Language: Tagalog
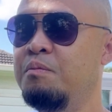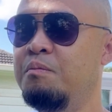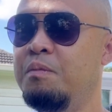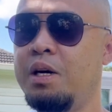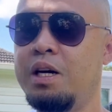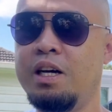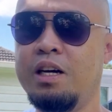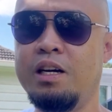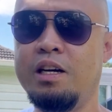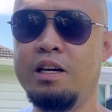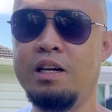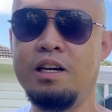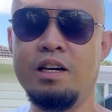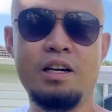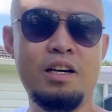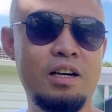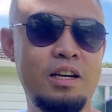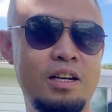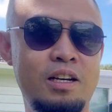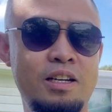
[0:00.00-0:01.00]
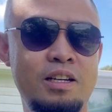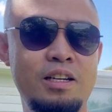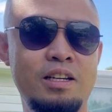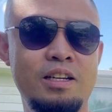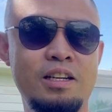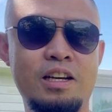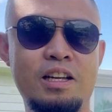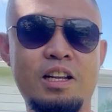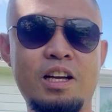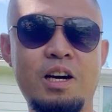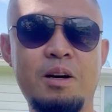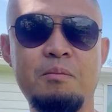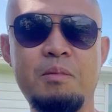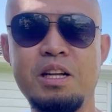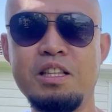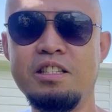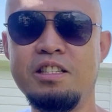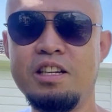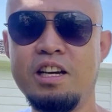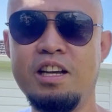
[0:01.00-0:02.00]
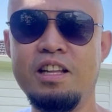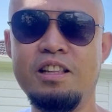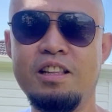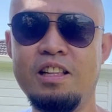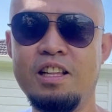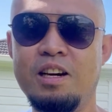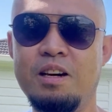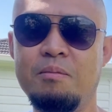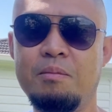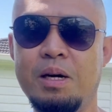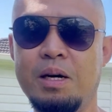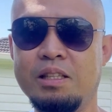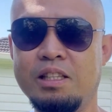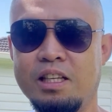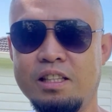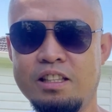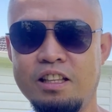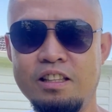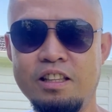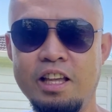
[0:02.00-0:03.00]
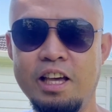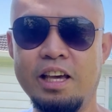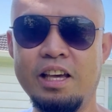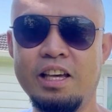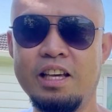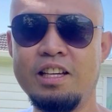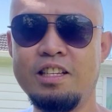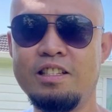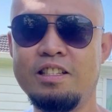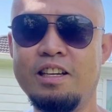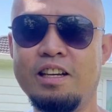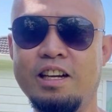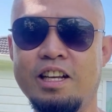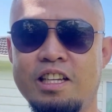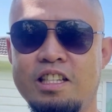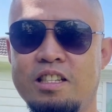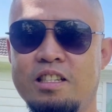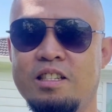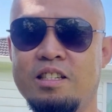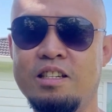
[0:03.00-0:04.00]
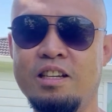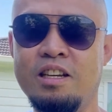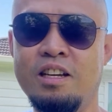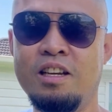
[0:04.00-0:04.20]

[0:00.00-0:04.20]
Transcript: mga kalaban dyan na matitindi sa race